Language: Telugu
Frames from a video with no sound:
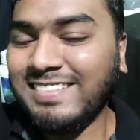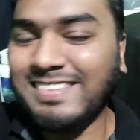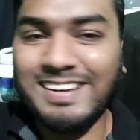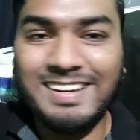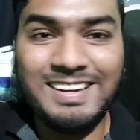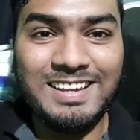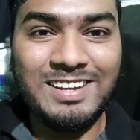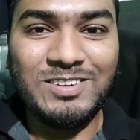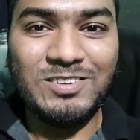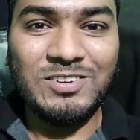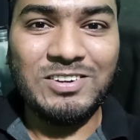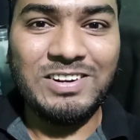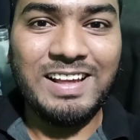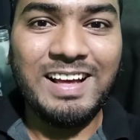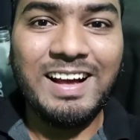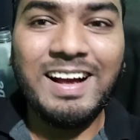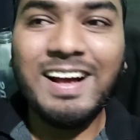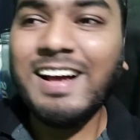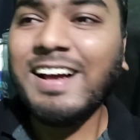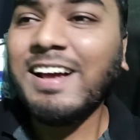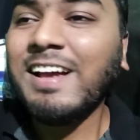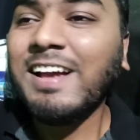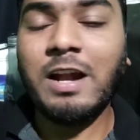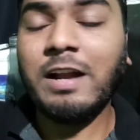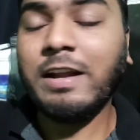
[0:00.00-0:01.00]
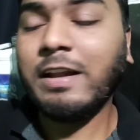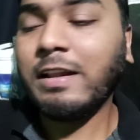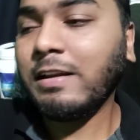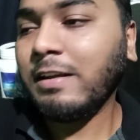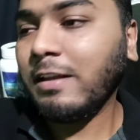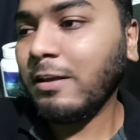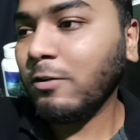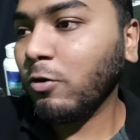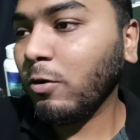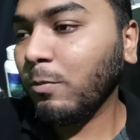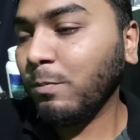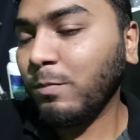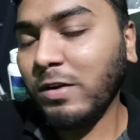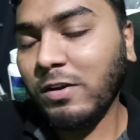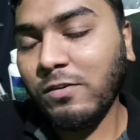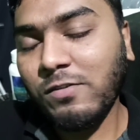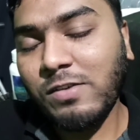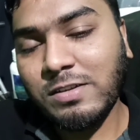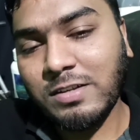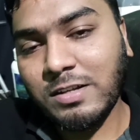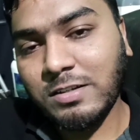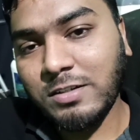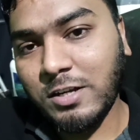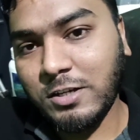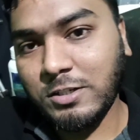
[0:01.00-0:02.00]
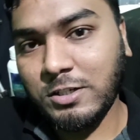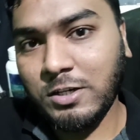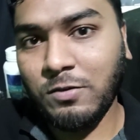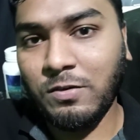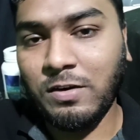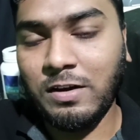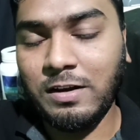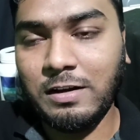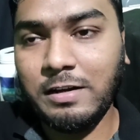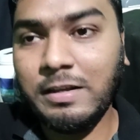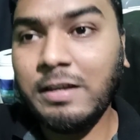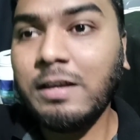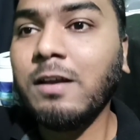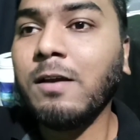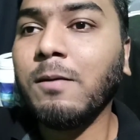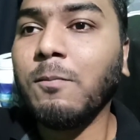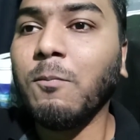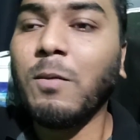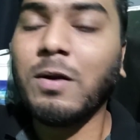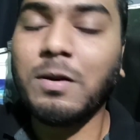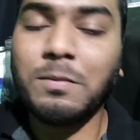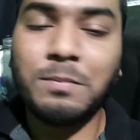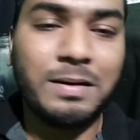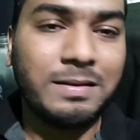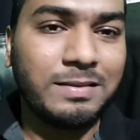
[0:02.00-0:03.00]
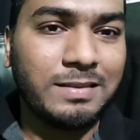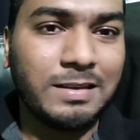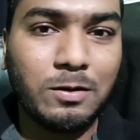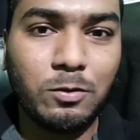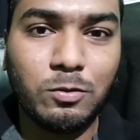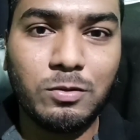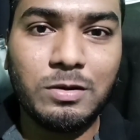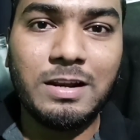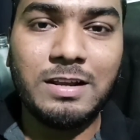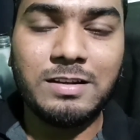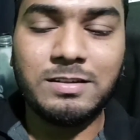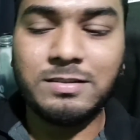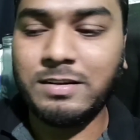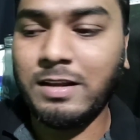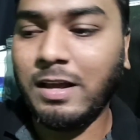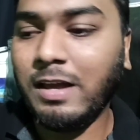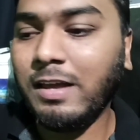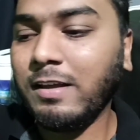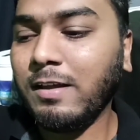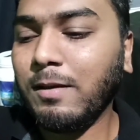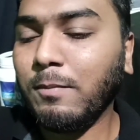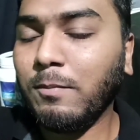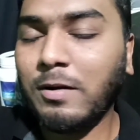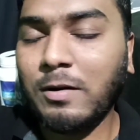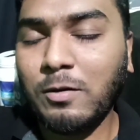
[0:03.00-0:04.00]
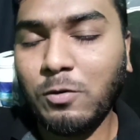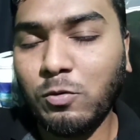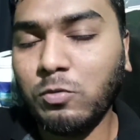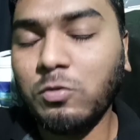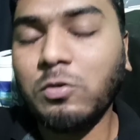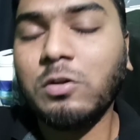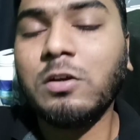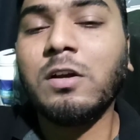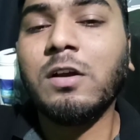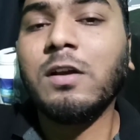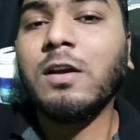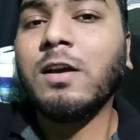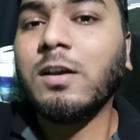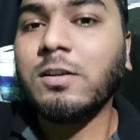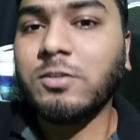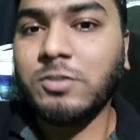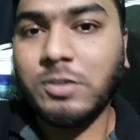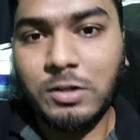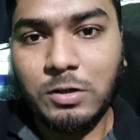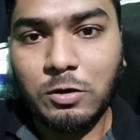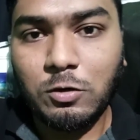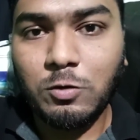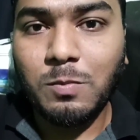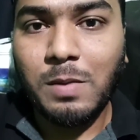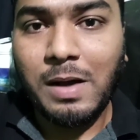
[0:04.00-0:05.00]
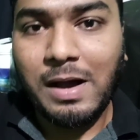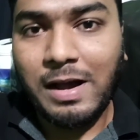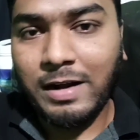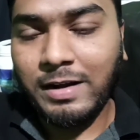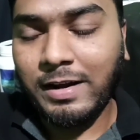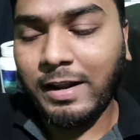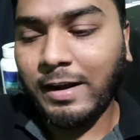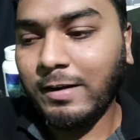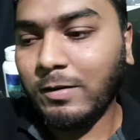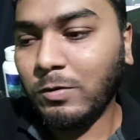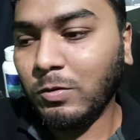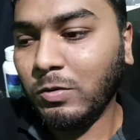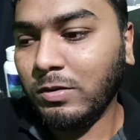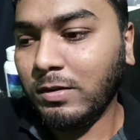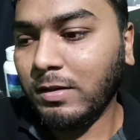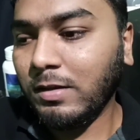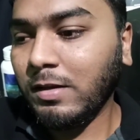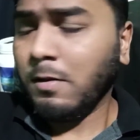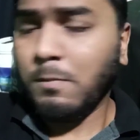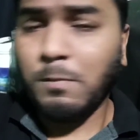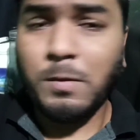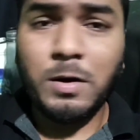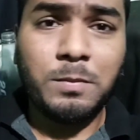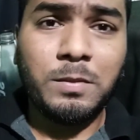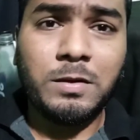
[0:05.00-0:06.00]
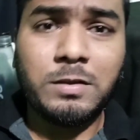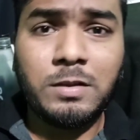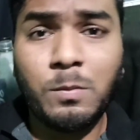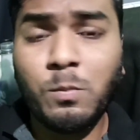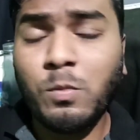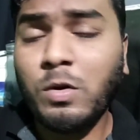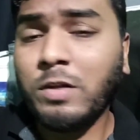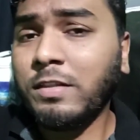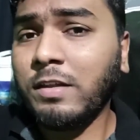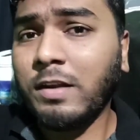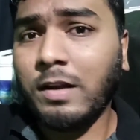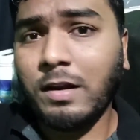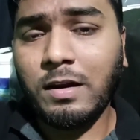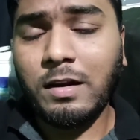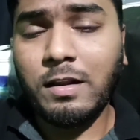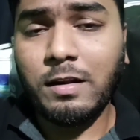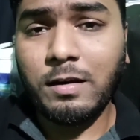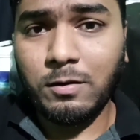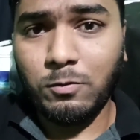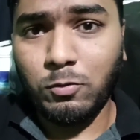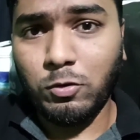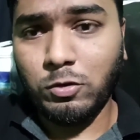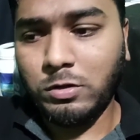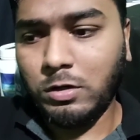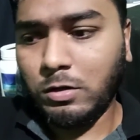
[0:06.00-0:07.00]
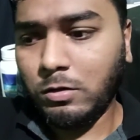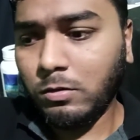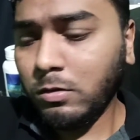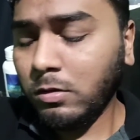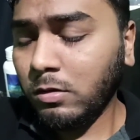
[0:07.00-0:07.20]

తెలియకుండా అంటే నేను కూడా ప్రీవియస్గా చేసేవాడిని బట్ మధ్యలో వదిలేసిన ఇక మనకు షెడ్యూల్ బాగా టైట్ ఉంది బట్ మా తమ్ముడు అయితే రెగ్యులర్గా పోతాడు